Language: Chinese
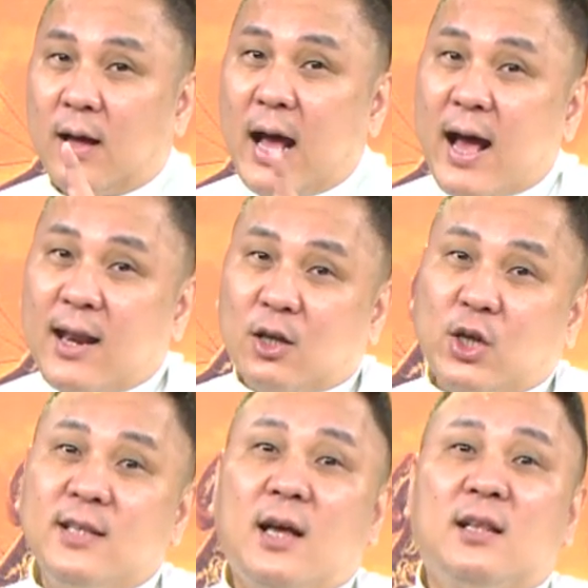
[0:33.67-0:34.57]
啊。老
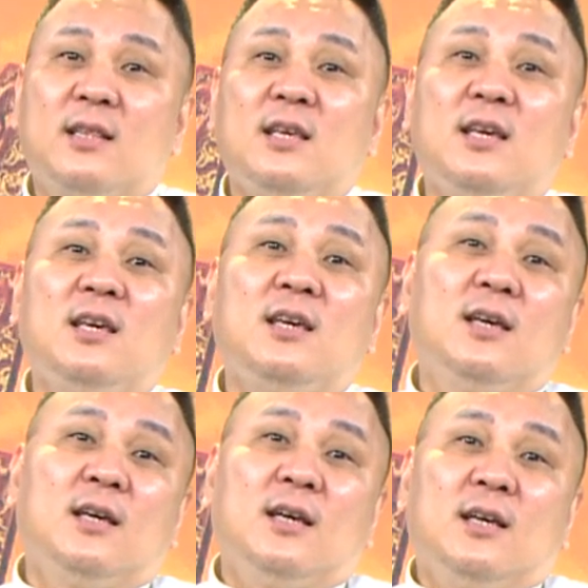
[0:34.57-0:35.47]
船长，你
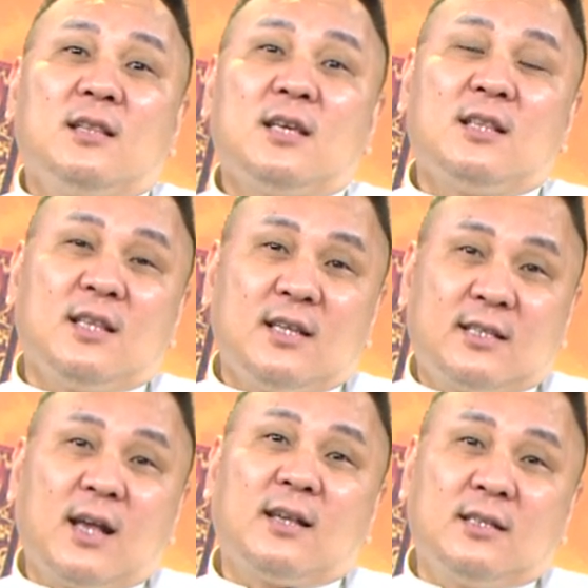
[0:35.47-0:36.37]
你你
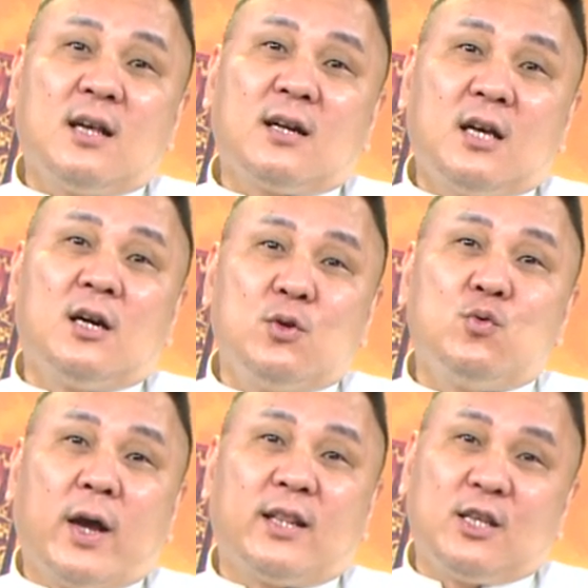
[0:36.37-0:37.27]
实在是很可恶哎！